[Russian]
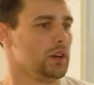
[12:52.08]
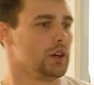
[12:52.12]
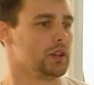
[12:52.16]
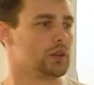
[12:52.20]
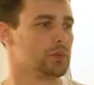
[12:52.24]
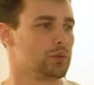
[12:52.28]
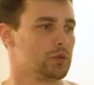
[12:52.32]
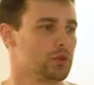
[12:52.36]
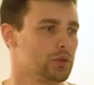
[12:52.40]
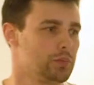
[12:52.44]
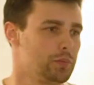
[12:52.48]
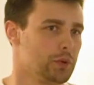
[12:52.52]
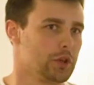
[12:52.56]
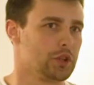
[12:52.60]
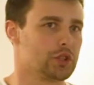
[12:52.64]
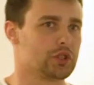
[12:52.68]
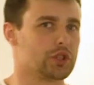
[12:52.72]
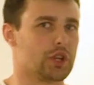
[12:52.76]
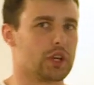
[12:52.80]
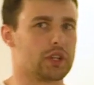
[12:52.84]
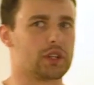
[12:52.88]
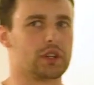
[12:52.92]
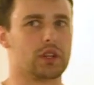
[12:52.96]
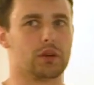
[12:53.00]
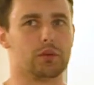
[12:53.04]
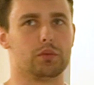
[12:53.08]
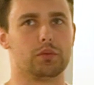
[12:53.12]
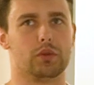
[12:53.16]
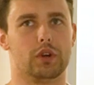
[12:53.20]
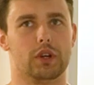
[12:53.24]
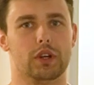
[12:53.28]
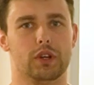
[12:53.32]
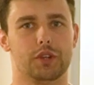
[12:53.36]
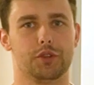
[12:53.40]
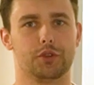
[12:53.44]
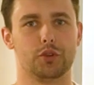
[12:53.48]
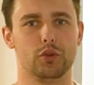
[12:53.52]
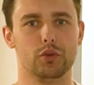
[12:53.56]
это будет приезжать там
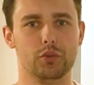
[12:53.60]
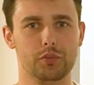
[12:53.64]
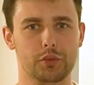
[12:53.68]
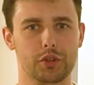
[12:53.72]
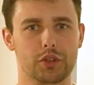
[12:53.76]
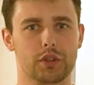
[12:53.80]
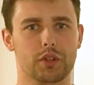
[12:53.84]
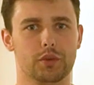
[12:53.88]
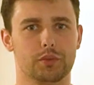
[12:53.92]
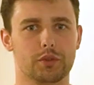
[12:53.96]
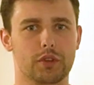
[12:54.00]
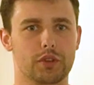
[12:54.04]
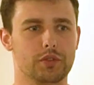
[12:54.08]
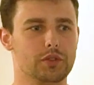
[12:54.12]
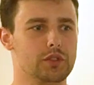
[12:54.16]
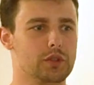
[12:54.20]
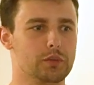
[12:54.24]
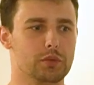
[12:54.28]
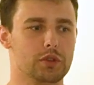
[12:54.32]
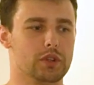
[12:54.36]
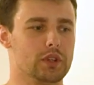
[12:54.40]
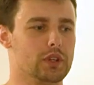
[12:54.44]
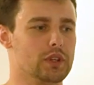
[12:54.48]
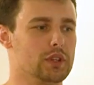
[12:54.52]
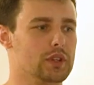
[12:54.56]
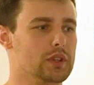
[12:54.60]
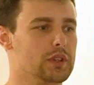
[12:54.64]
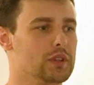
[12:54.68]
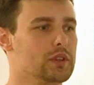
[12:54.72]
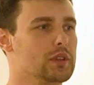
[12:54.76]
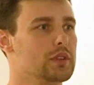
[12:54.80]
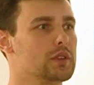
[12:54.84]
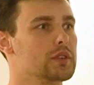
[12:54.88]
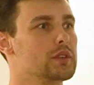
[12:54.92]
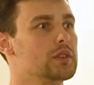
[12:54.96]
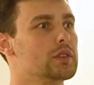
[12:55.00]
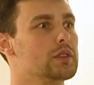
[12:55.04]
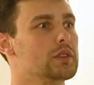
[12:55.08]
с алюминием, со всеми
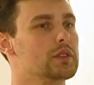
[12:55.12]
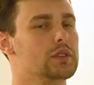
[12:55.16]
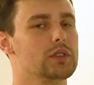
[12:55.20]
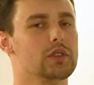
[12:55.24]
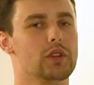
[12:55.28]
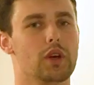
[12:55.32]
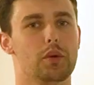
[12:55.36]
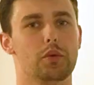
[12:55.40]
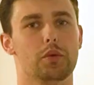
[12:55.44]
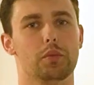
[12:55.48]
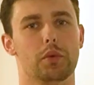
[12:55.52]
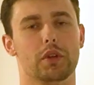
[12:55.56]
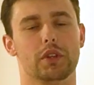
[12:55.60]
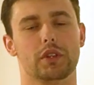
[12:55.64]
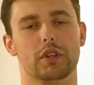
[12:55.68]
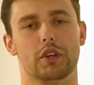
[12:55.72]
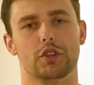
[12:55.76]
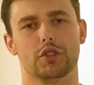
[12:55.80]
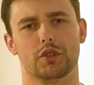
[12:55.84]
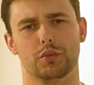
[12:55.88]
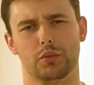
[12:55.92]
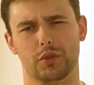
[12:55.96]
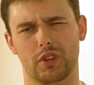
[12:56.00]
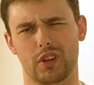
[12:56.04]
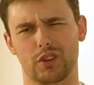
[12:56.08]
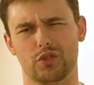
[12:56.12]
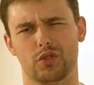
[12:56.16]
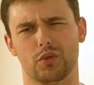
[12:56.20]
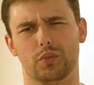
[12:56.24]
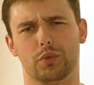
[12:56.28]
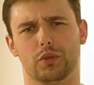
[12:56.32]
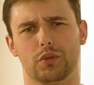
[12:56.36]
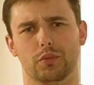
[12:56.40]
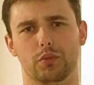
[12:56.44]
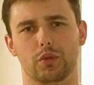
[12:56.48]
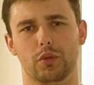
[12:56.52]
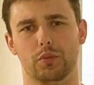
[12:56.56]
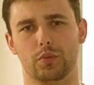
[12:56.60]
делами монтажными, так,
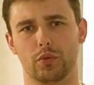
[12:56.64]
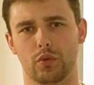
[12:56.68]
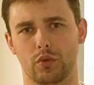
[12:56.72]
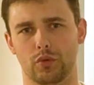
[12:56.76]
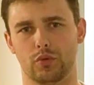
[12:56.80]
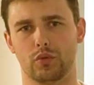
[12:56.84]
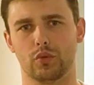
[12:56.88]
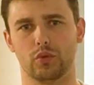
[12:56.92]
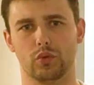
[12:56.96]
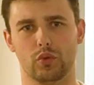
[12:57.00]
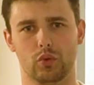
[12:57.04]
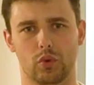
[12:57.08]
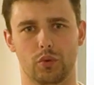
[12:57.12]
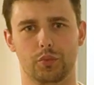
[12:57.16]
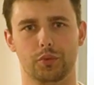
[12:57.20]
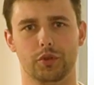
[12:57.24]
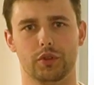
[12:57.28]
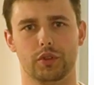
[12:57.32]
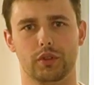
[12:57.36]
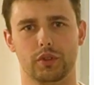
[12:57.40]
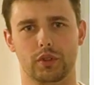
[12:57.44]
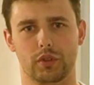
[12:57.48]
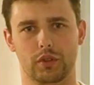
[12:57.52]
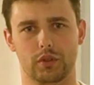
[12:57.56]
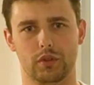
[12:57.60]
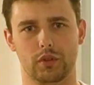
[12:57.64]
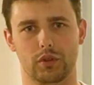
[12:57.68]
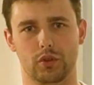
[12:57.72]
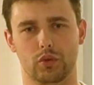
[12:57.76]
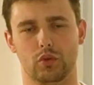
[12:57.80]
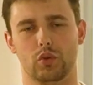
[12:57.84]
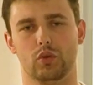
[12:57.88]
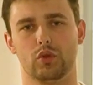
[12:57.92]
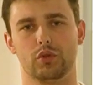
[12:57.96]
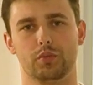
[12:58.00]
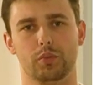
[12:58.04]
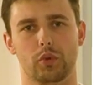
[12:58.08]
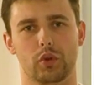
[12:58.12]
чтобы это было просто, удобно и
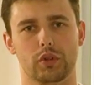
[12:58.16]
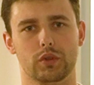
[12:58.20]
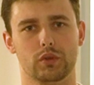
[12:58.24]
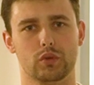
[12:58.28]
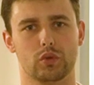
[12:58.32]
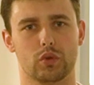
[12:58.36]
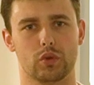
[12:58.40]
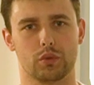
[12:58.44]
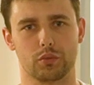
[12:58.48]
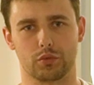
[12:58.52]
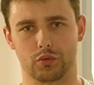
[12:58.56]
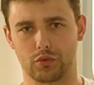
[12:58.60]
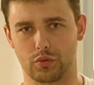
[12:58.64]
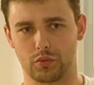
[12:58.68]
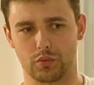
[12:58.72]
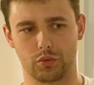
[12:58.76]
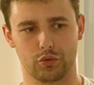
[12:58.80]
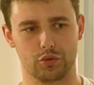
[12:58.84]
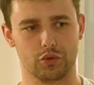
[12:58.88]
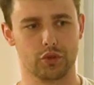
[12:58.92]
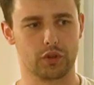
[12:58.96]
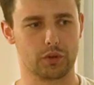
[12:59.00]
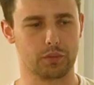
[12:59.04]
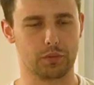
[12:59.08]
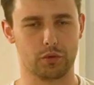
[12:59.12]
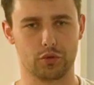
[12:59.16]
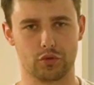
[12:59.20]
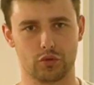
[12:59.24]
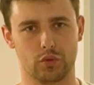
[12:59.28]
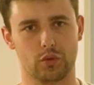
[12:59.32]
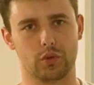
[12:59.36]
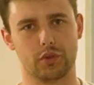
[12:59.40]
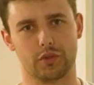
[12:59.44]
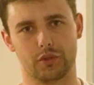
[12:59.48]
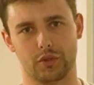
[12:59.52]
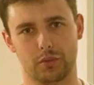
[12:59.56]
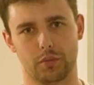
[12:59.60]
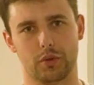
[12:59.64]
легко эксплуатируемо, чтобы человек
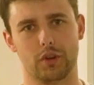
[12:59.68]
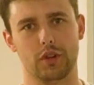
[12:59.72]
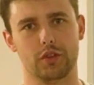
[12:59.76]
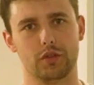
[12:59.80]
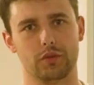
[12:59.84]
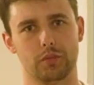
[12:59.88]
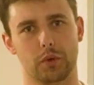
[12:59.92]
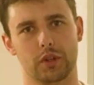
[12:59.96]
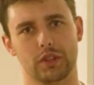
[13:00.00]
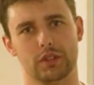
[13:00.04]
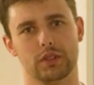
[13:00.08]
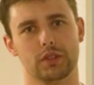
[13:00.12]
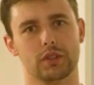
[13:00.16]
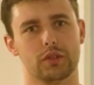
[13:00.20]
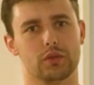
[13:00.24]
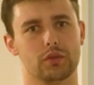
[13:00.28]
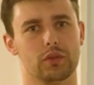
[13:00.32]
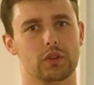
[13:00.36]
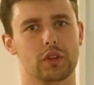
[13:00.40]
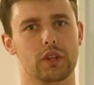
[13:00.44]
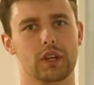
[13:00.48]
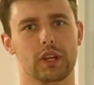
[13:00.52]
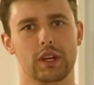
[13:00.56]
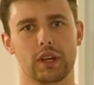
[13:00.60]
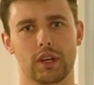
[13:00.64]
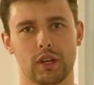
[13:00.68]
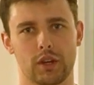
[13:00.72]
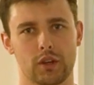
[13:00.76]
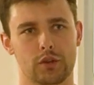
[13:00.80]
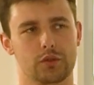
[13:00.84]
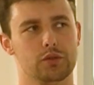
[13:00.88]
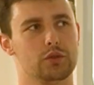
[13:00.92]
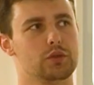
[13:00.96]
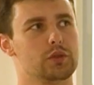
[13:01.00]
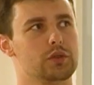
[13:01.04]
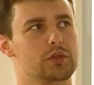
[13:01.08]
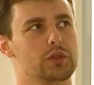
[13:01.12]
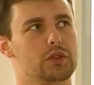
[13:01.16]
пришел, разобрал, смонтировал,
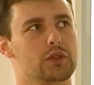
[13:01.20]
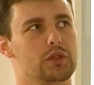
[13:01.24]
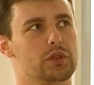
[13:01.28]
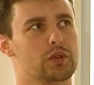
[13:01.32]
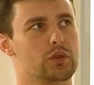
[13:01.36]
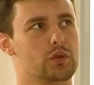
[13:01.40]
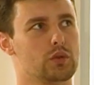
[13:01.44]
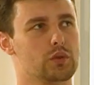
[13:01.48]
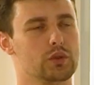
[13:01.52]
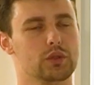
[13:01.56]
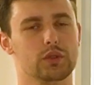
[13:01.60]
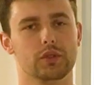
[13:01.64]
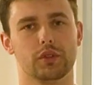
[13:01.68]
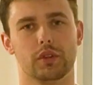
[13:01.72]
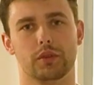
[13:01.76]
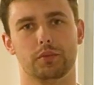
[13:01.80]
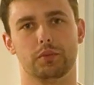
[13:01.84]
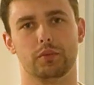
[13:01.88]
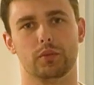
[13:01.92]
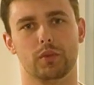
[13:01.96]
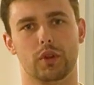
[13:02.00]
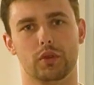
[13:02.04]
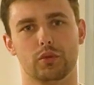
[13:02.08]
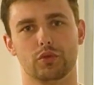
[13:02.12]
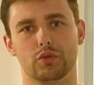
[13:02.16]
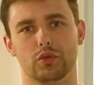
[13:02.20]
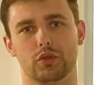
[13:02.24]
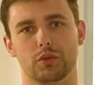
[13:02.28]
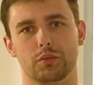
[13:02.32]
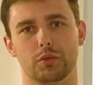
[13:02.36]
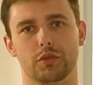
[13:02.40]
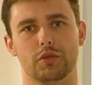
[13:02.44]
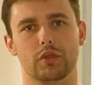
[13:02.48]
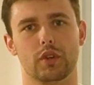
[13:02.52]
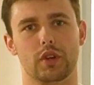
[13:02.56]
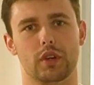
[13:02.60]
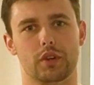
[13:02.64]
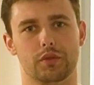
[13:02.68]
все это дело накрутил на, на нужные
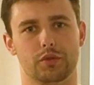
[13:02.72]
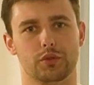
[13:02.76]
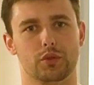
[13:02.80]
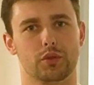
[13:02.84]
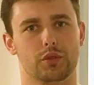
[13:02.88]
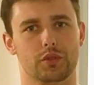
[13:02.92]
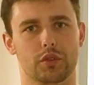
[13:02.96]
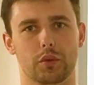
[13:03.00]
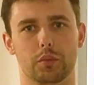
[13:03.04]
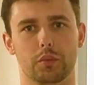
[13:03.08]
места и все, и